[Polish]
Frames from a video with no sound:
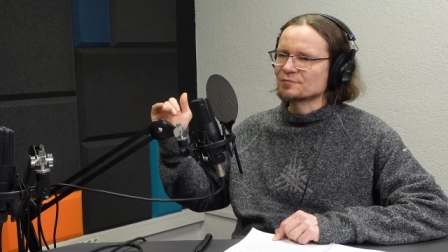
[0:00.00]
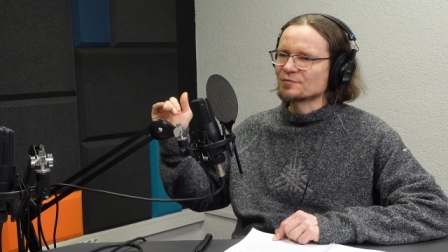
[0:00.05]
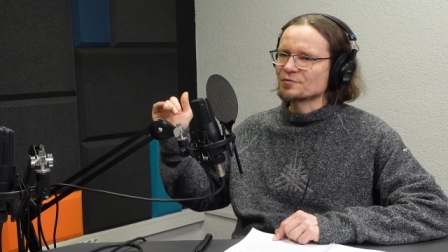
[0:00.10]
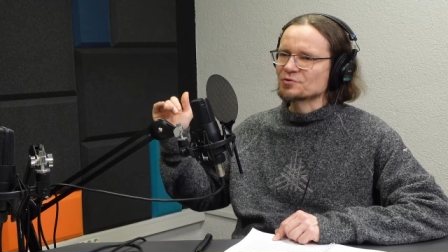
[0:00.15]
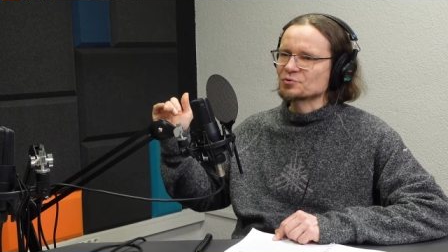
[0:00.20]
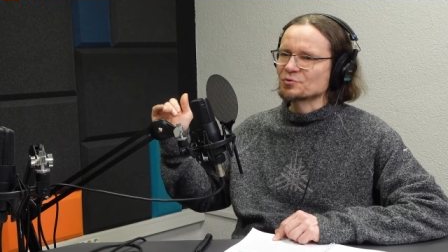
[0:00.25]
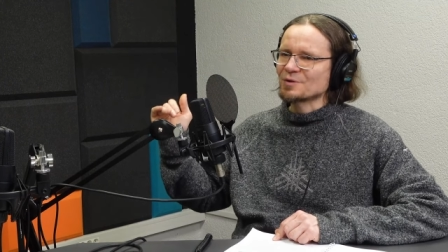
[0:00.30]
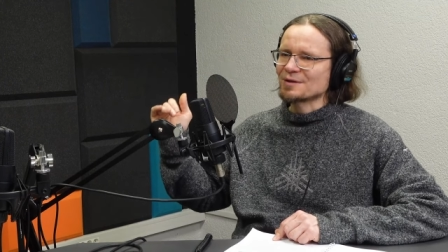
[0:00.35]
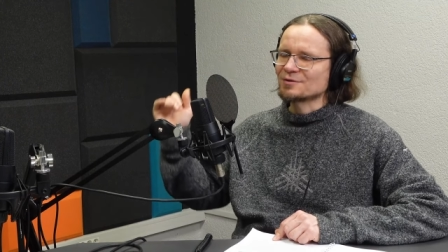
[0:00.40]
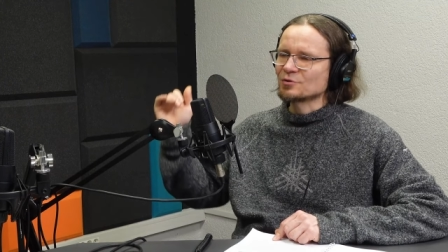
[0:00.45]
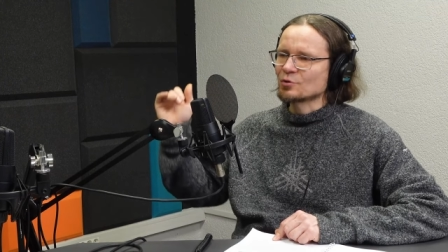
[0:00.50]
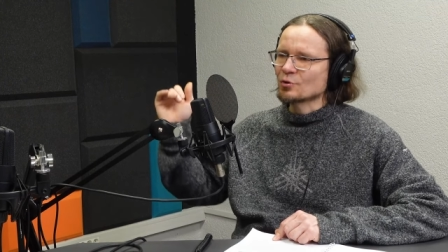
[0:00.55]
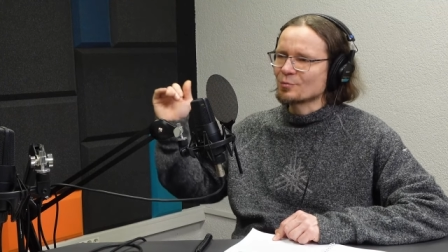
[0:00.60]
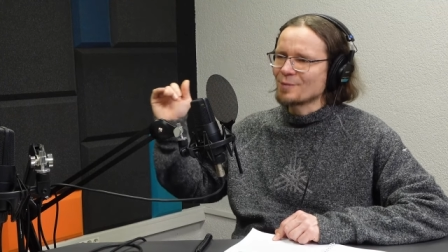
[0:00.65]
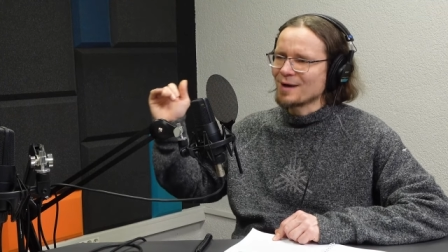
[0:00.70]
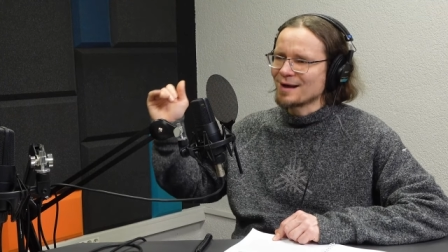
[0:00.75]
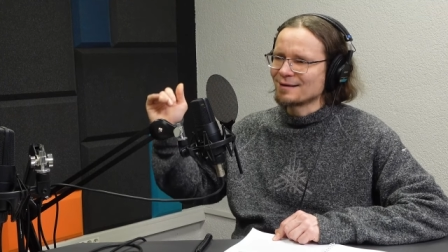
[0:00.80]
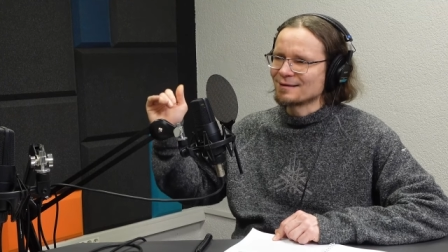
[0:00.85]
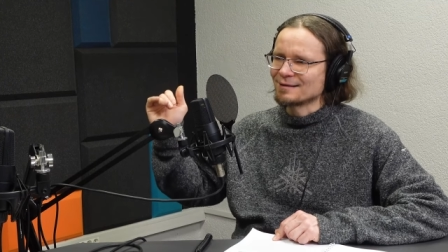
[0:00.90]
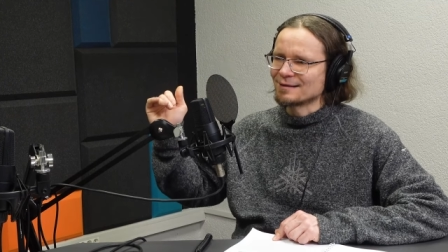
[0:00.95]
więc tutaj
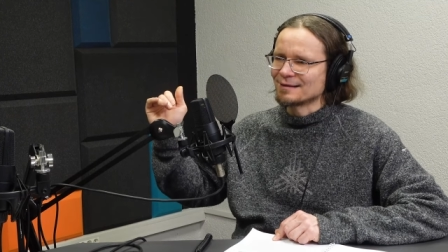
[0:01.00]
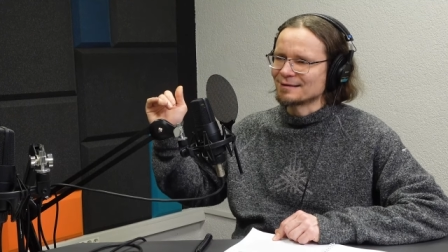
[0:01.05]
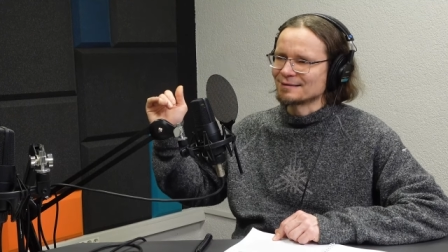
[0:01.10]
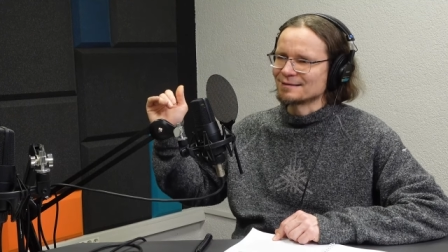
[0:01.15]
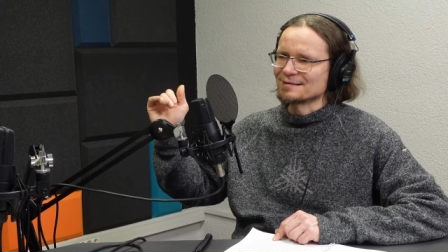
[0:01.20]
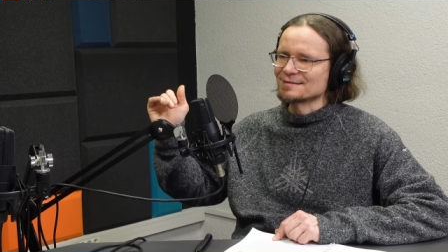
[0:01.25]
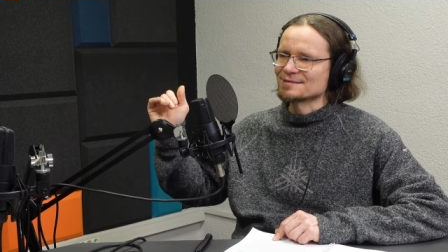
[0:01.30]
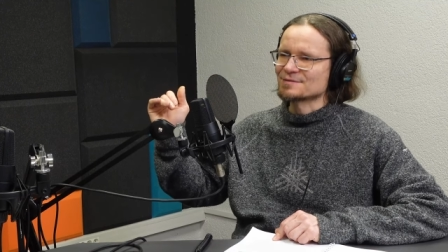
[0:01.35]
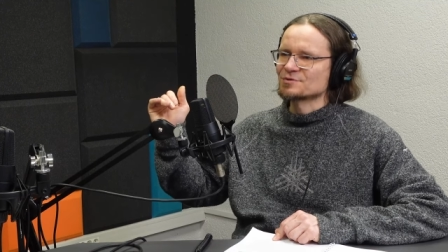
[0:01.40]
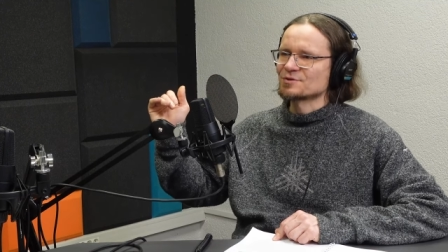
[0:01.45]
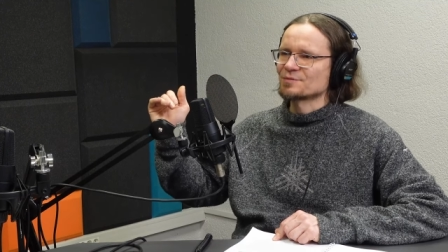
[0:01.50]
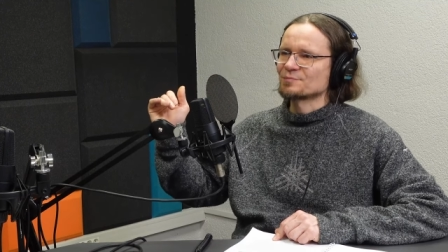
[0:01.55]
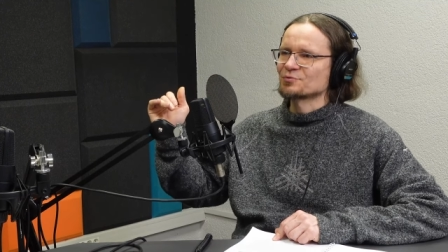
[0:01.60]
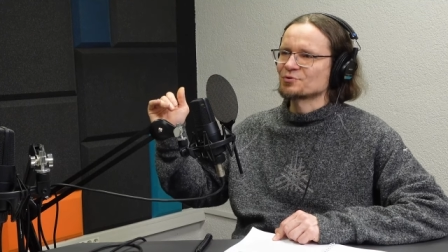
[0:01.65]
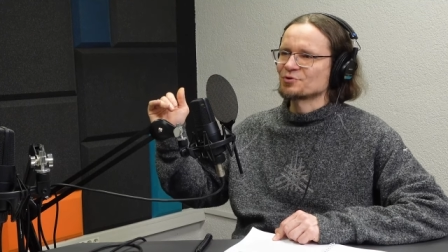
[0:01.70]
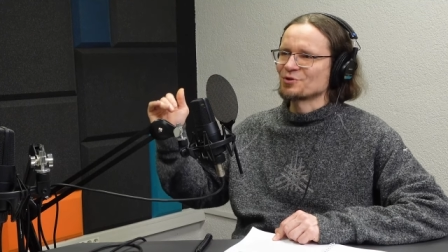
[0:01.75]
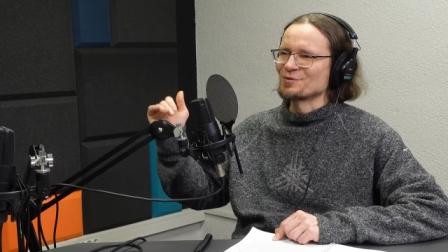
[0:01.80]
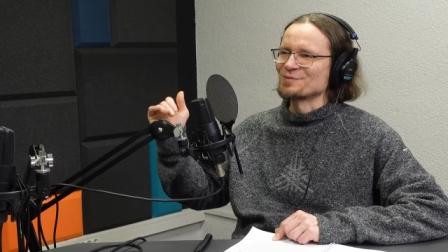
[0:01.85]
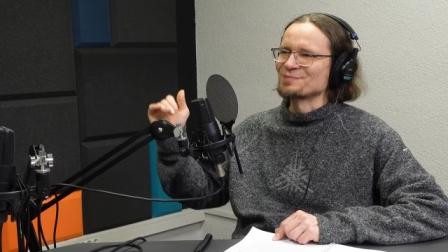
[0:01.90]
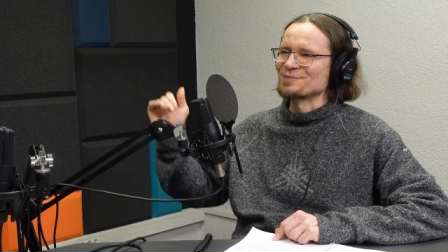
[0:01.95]
normalne jest, że
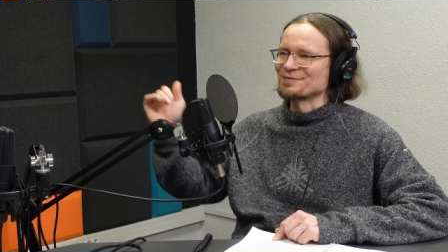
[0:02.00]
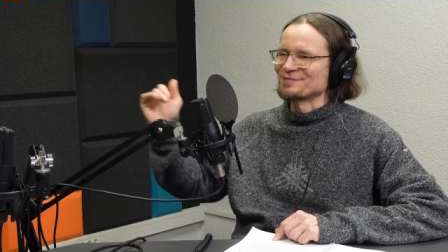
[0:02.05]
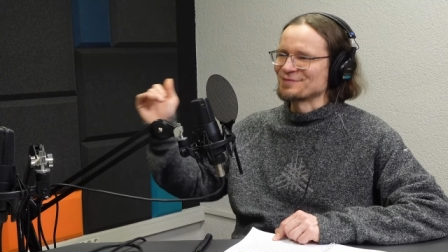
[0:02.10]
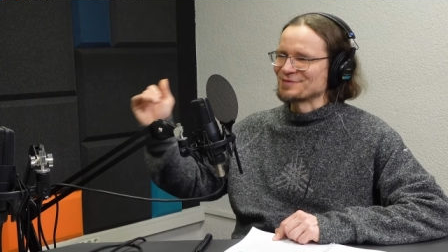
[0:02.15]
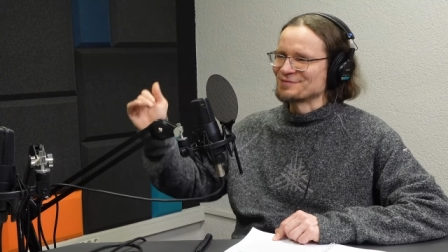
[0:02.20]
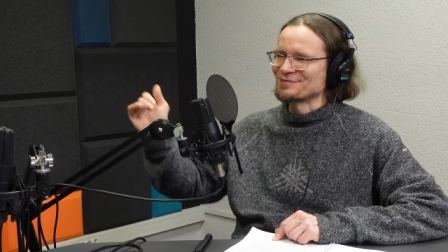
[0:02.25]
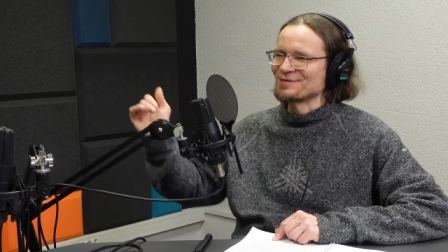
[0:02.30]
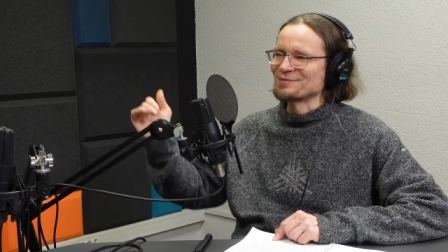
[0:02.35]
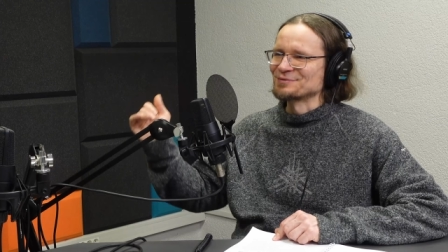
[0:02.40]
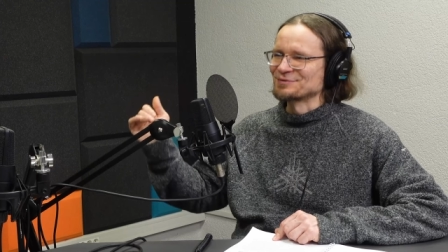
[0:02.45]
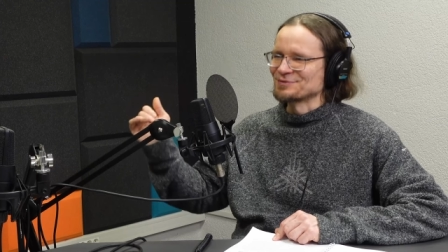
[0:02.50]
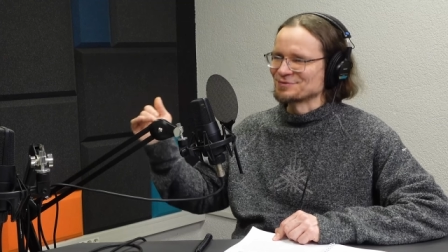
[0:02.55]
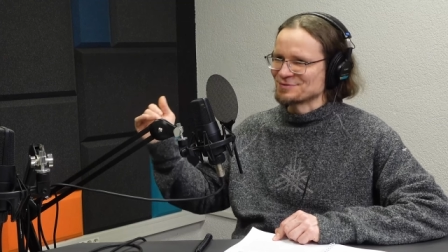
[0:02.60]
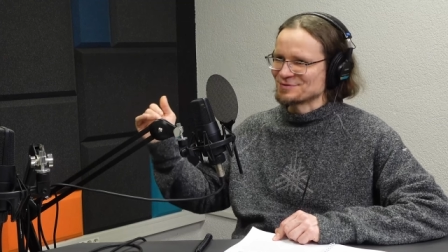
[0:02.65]
pszczoły preferowały to,